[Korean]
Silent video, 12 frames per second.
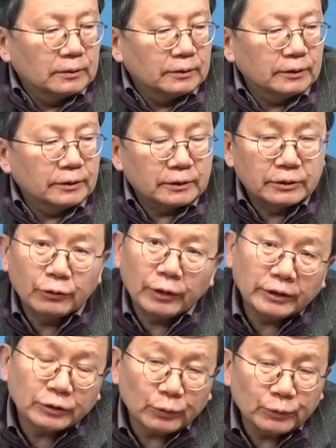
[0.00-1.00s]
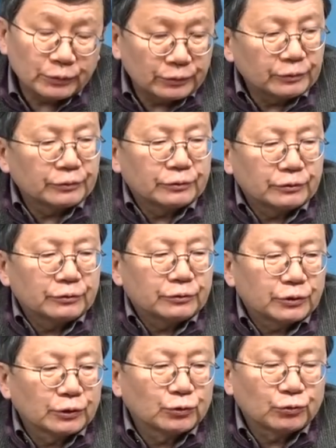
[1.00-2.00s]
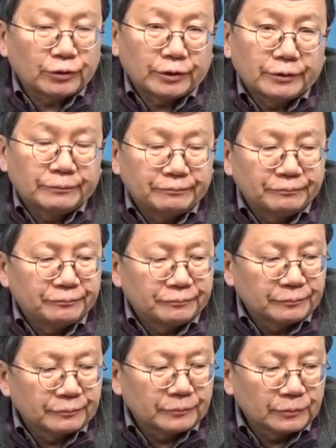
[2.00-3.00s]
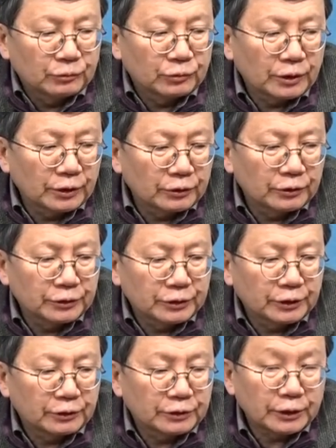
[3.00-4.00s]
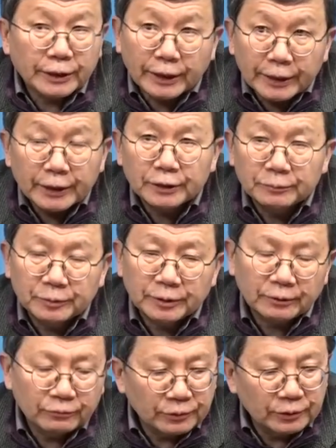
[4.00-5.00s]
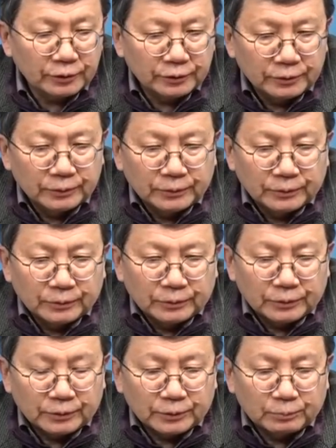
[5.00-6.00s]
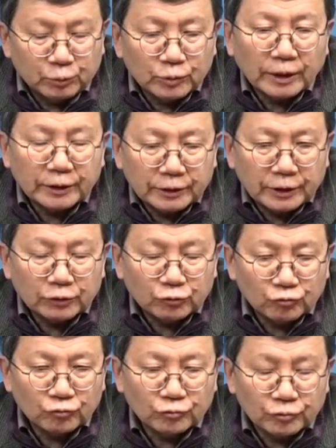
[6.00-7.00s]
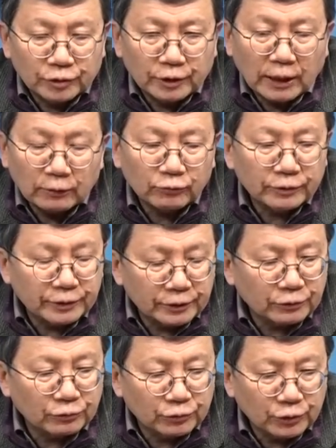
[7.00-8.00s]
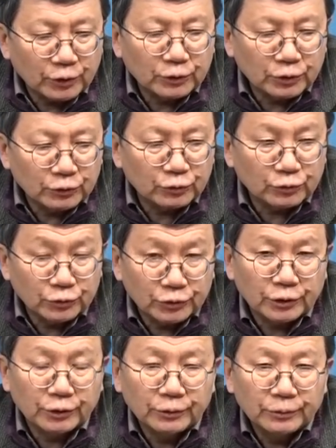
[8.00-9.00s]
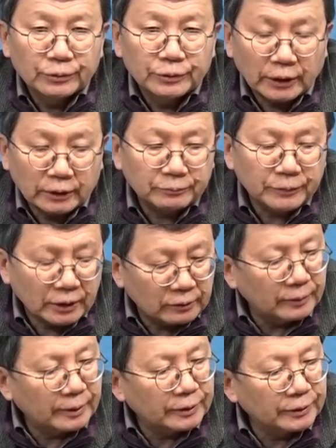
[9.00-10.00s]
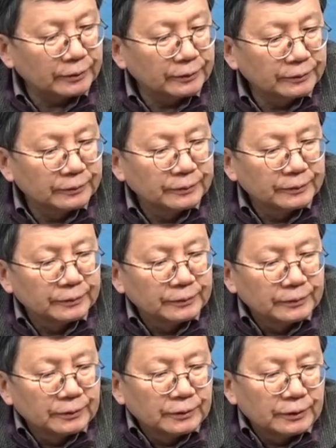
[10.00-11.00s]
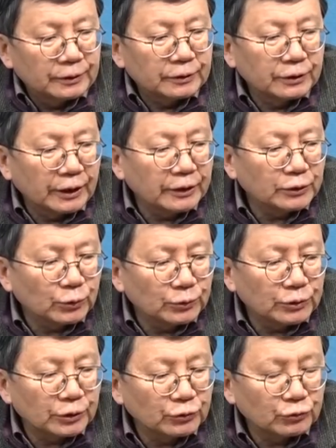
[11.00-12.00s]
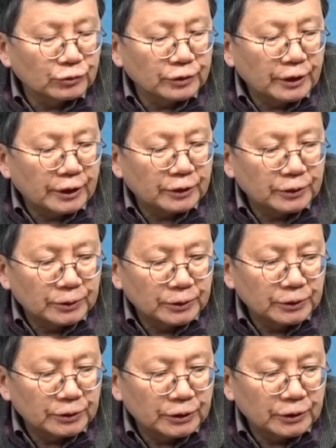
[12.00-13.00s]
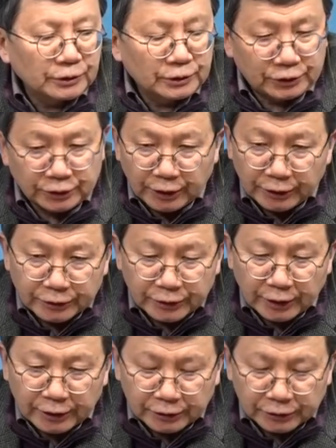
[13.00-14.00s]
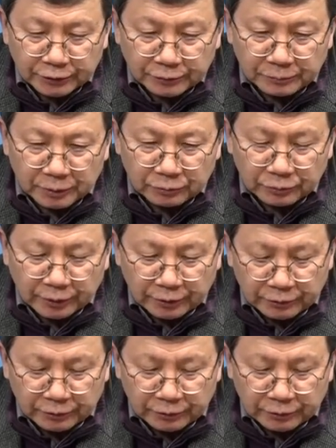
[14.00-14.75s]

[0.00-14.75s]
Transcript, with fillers: 이 그레이존 전술이에요. 우리가 이걸 이제 잘 알아야 됩니다. 우리 예, 북한이나 중국이 한국에 대해서도 저런 전술 쓰죠. 야금야금 하는 거. 예, 그레이존 전술이라는 거는 이제 이 씨에스아이에스 미국의